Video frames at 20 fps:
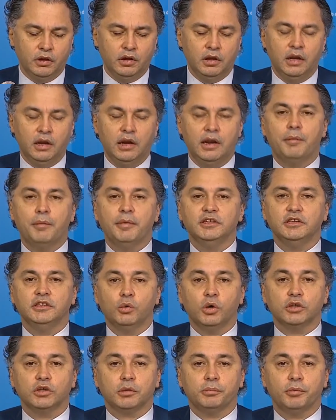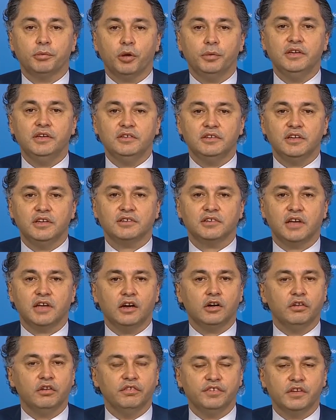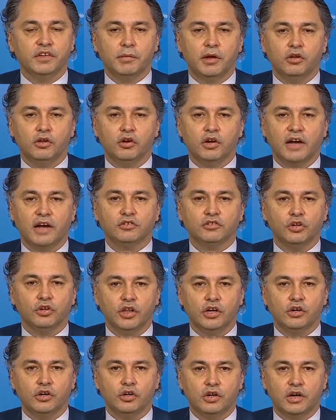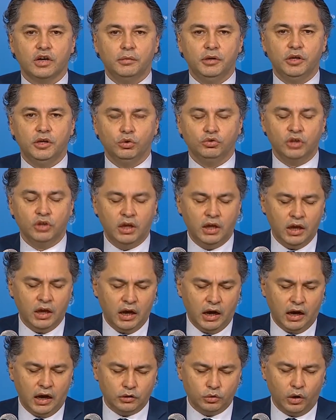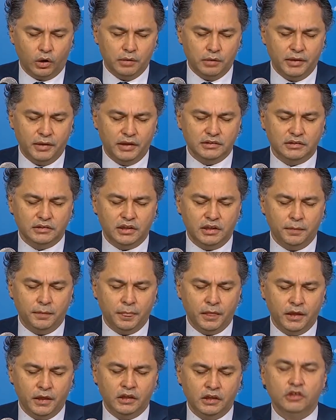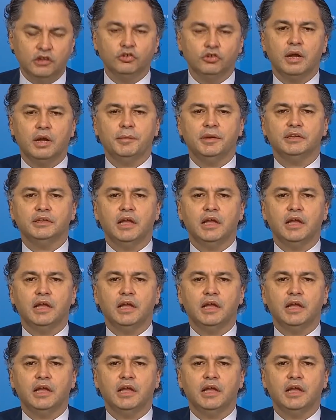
Las 24 provincias han confirmado casos de coronavirus actualmente y solamente